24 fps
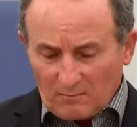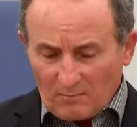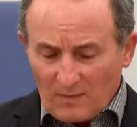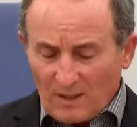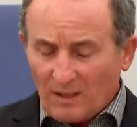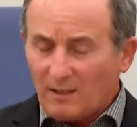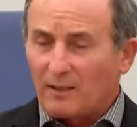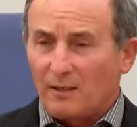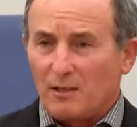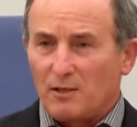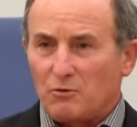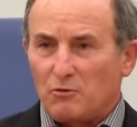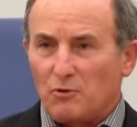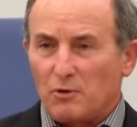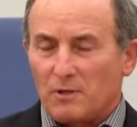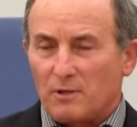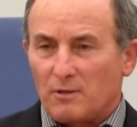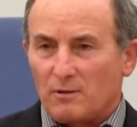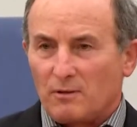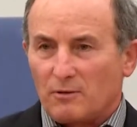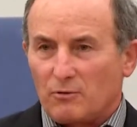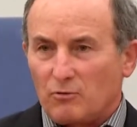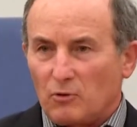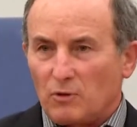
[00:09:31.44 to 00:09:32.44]
Христос,
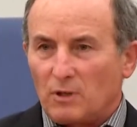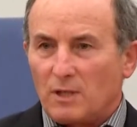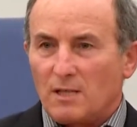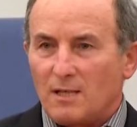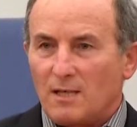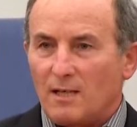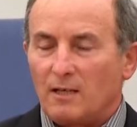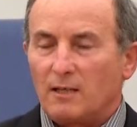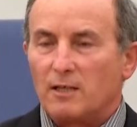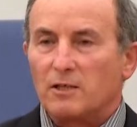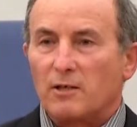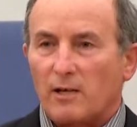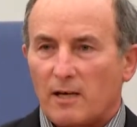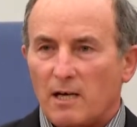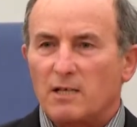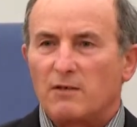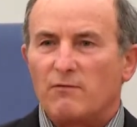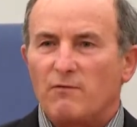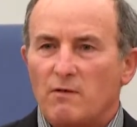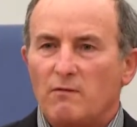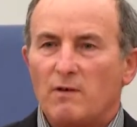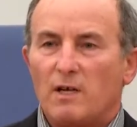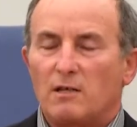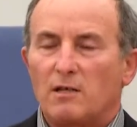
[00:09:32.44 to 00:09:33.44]
ну что ты делаешь?
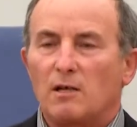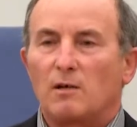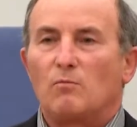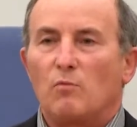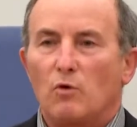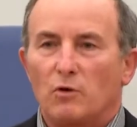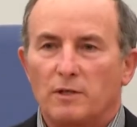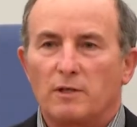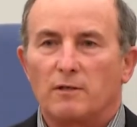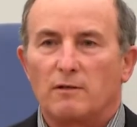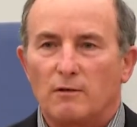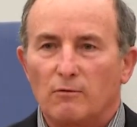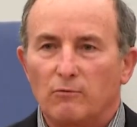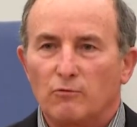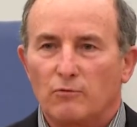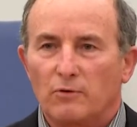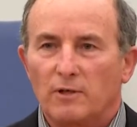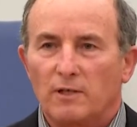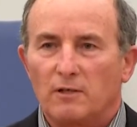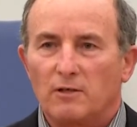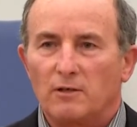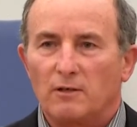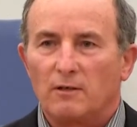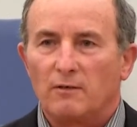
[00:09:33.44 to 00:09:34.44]
Разве ветер может
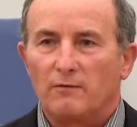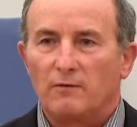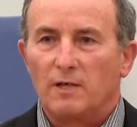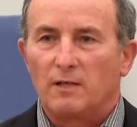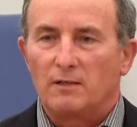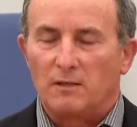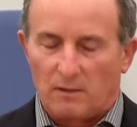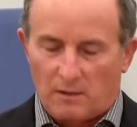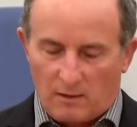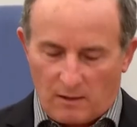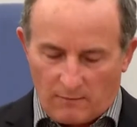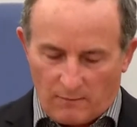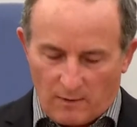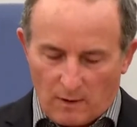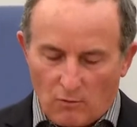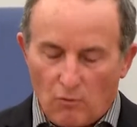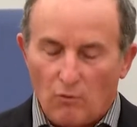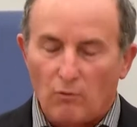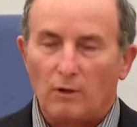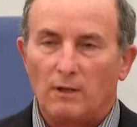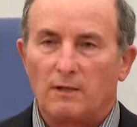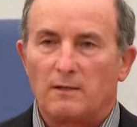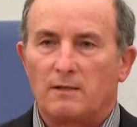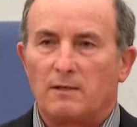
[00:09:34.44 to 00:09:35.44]
слушать человеческого
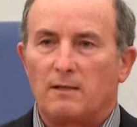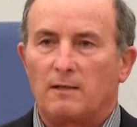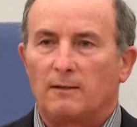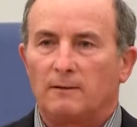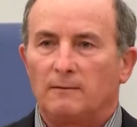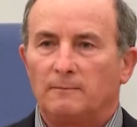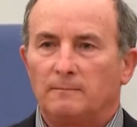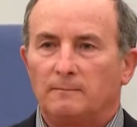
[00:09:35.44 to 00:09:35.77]
голоса?